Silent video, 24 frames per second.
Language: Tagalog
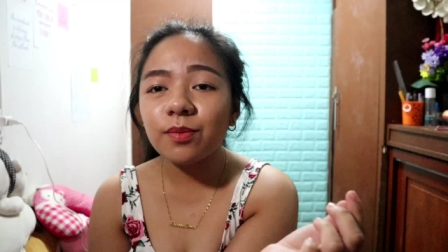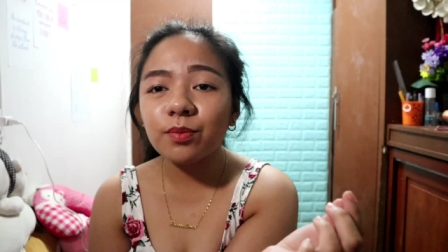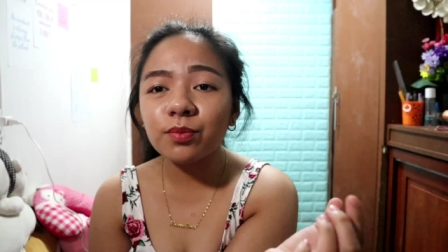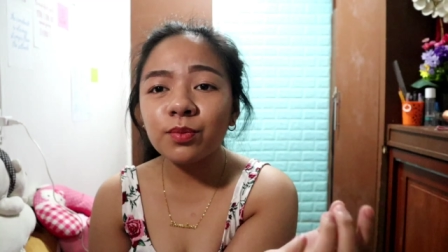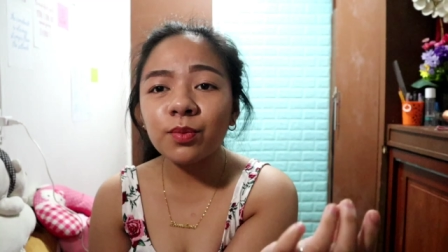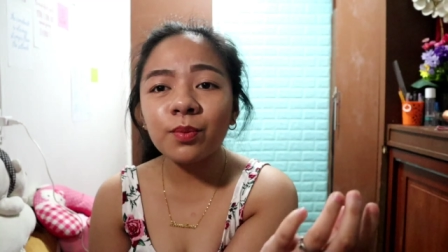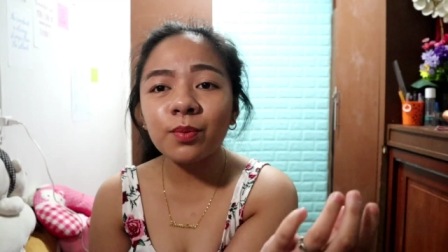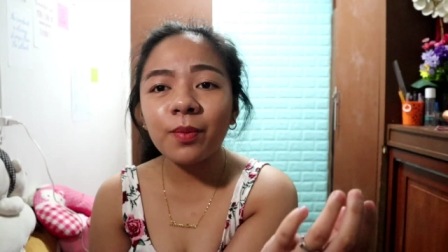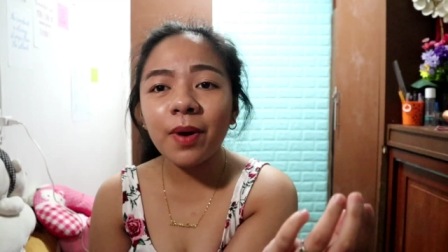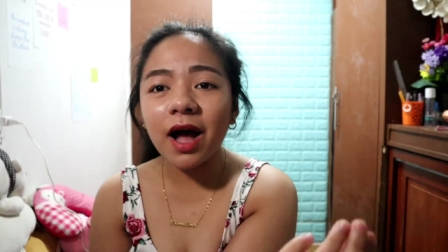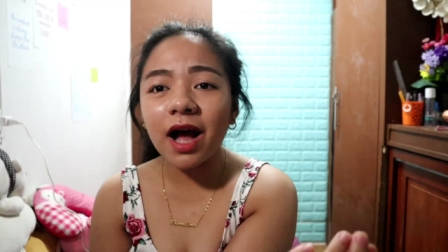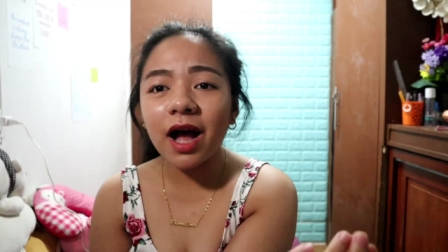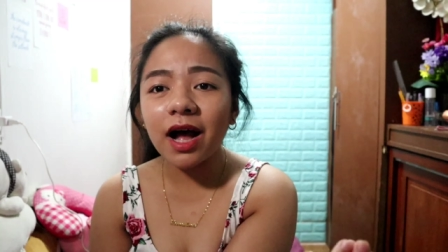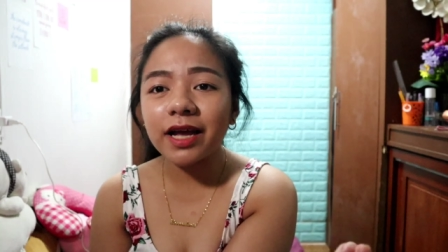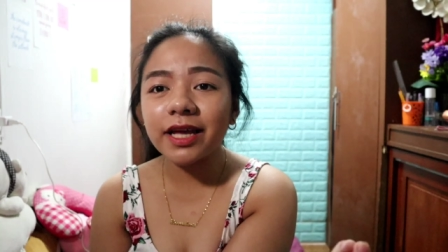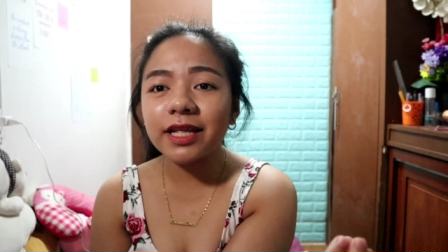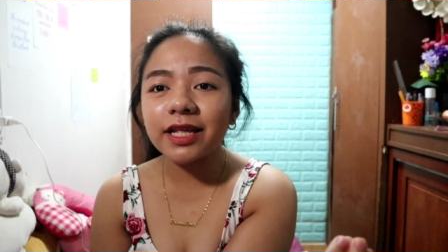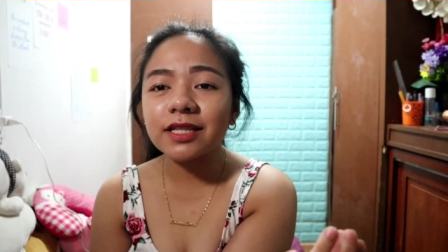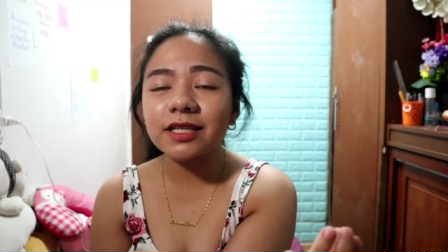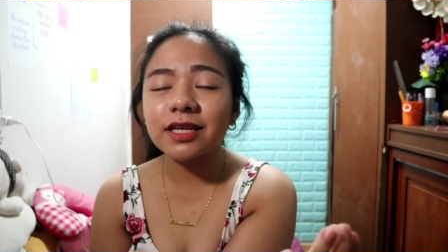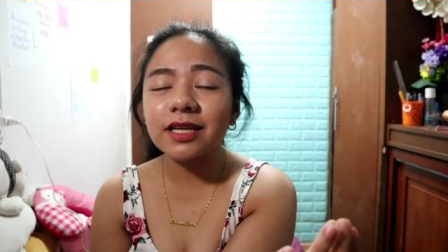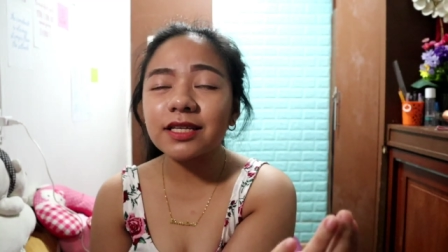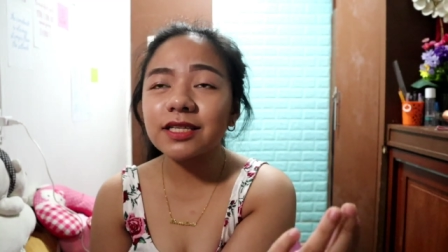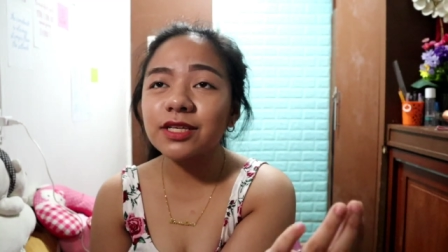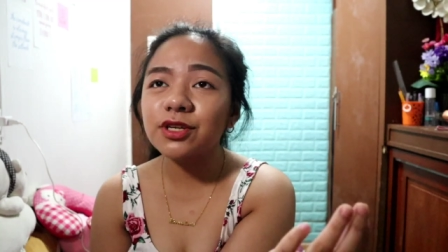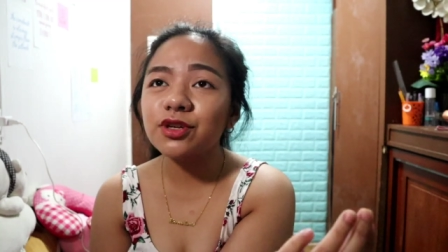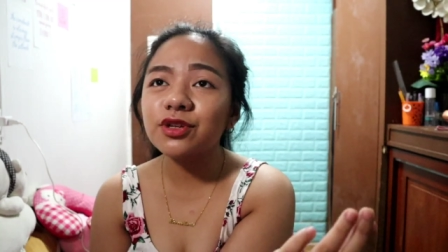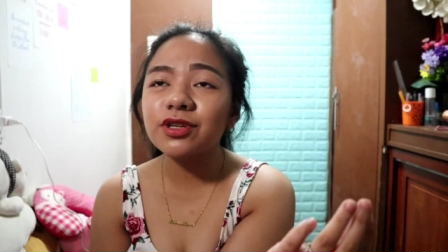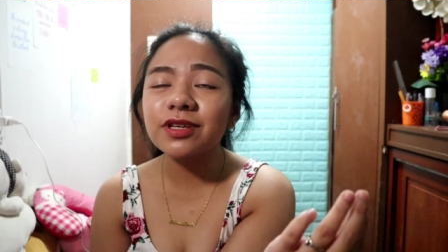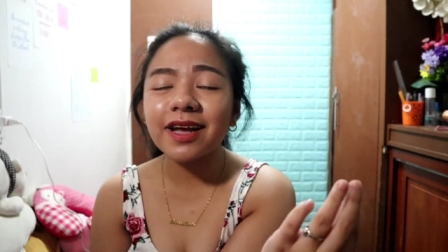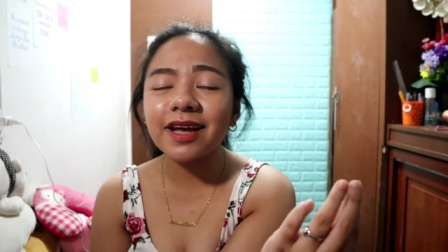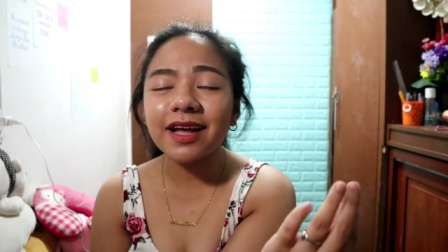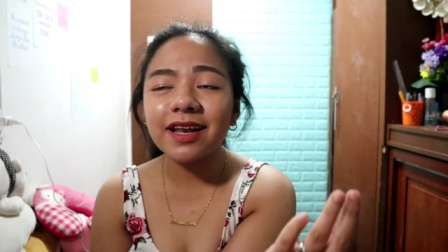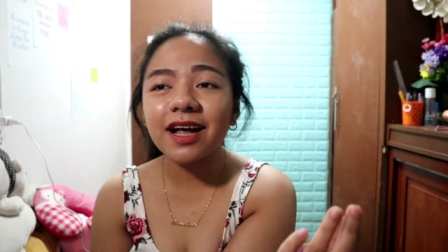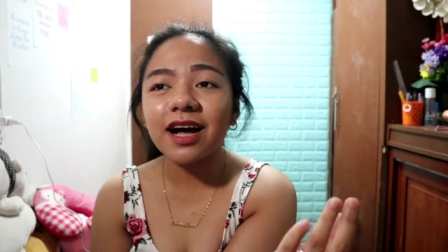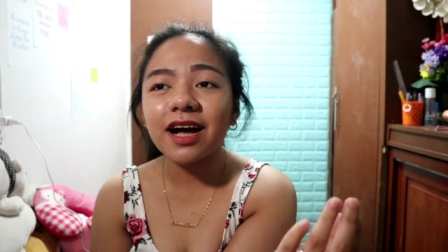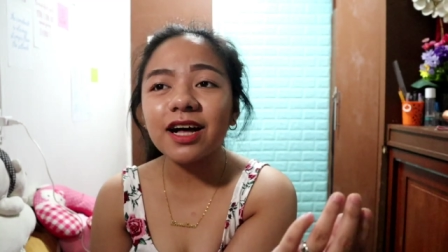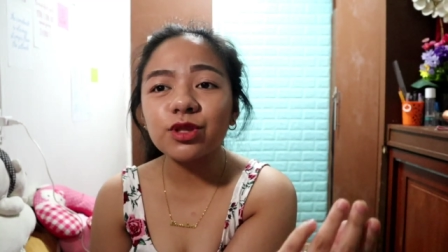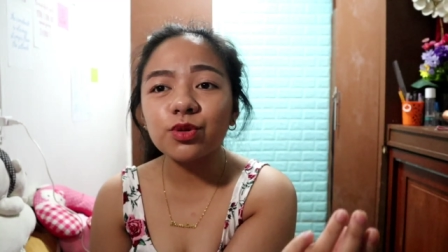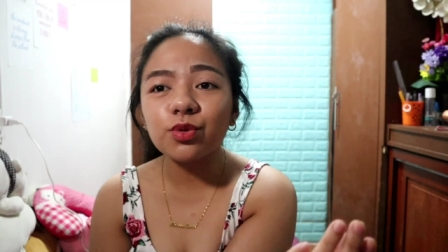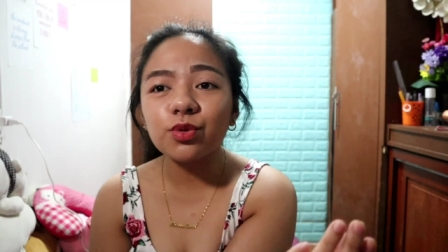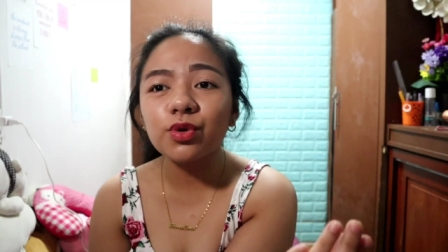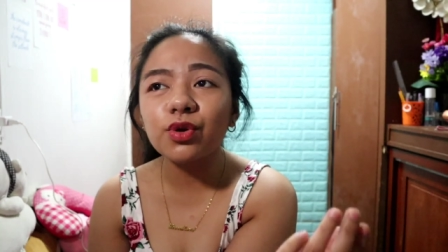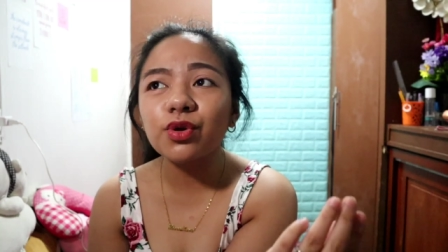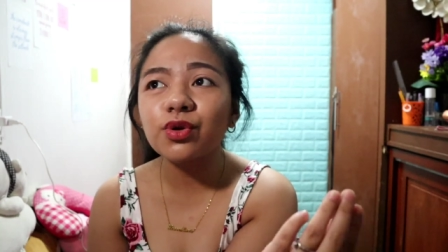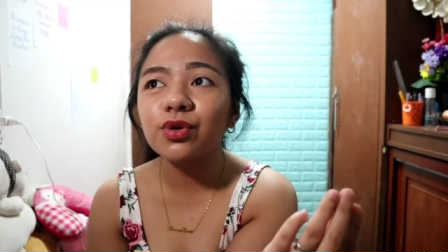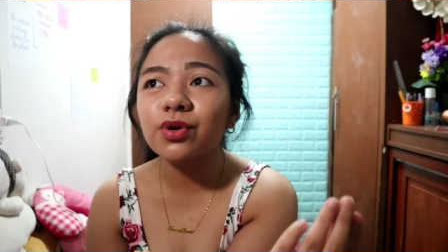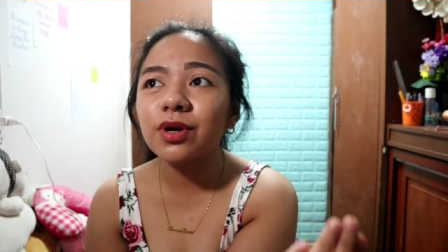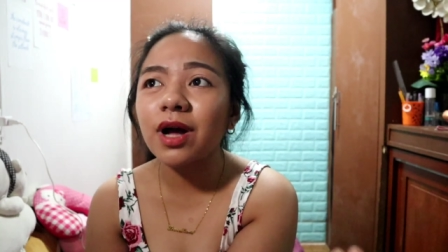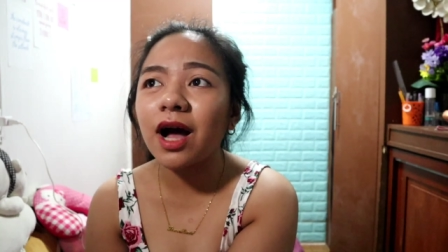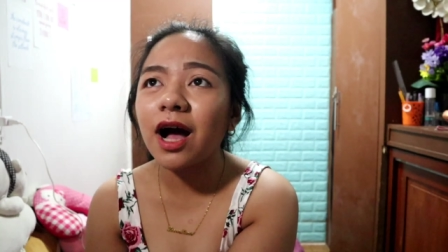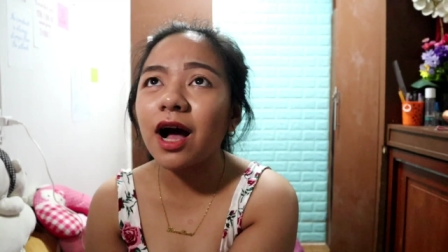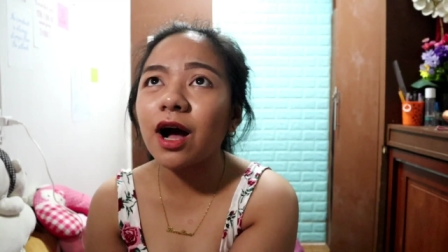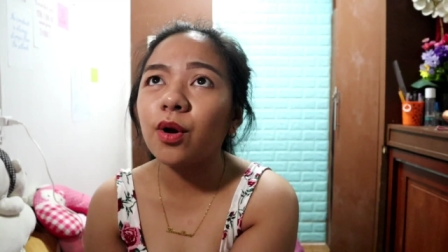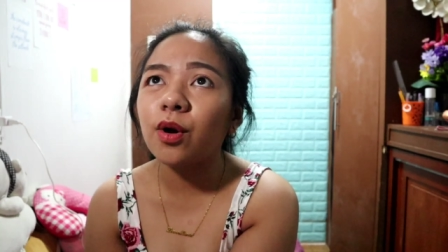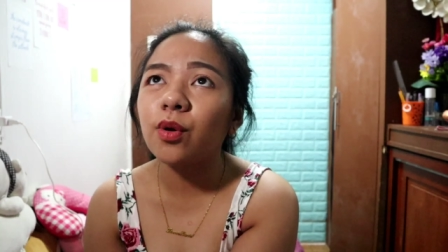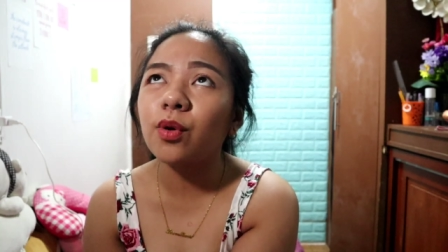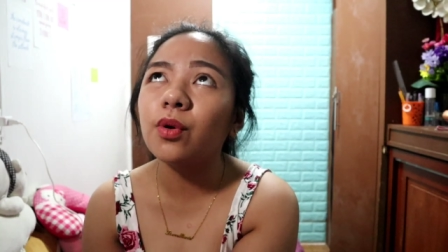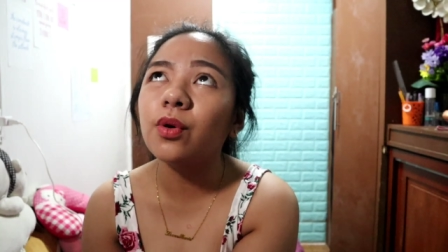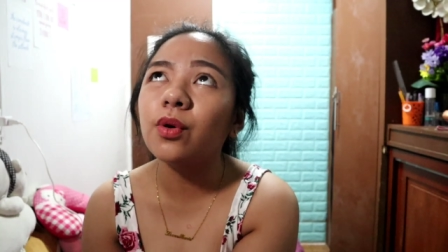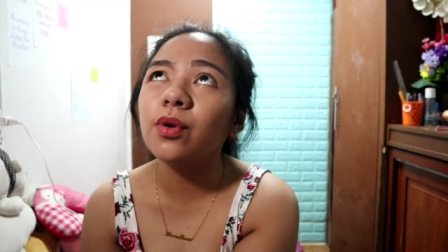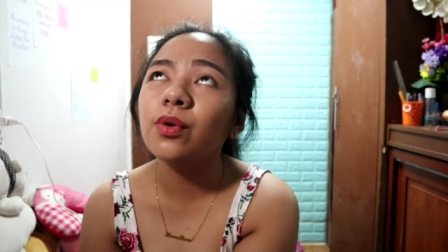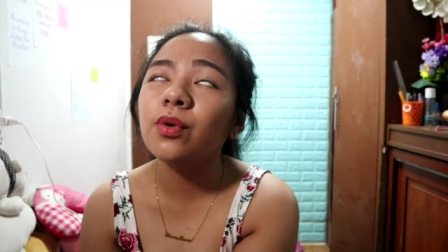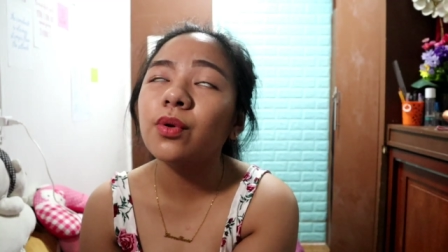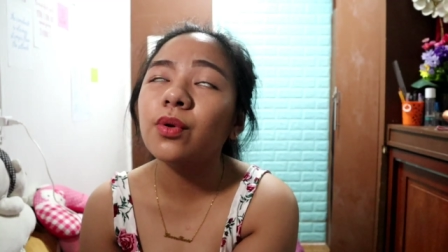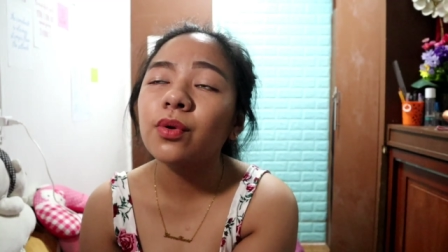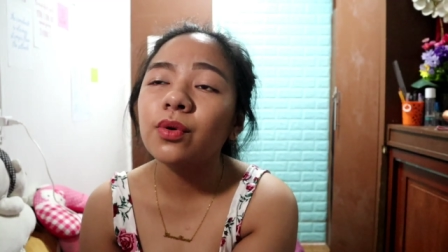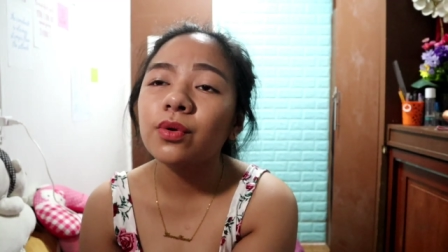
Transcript: alam mo bakit? Kasi yun nga, nakatulog nga ako.